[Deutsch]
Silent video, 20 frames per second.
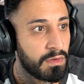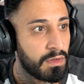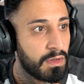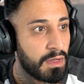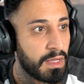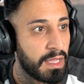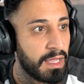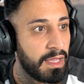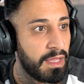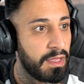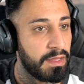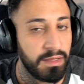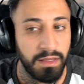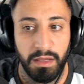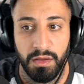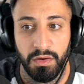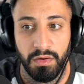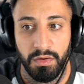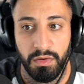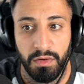Ey,
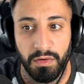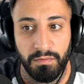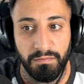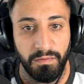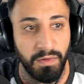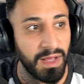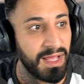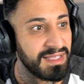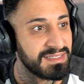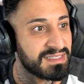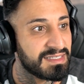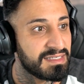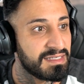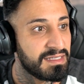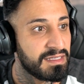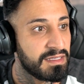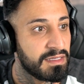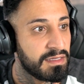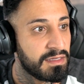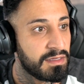was?
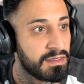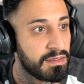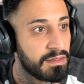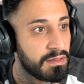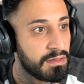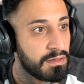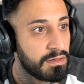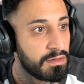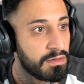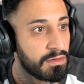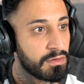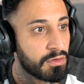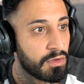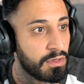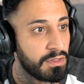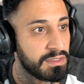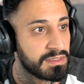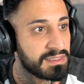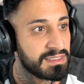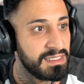
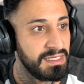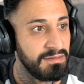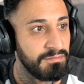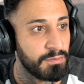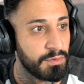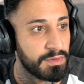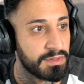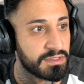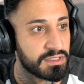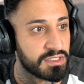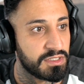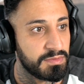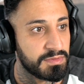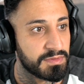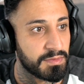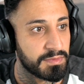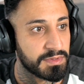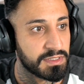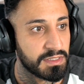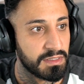Könnt ihr sehen? Moment, ich schieb's
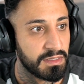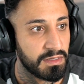noch ein bisschen.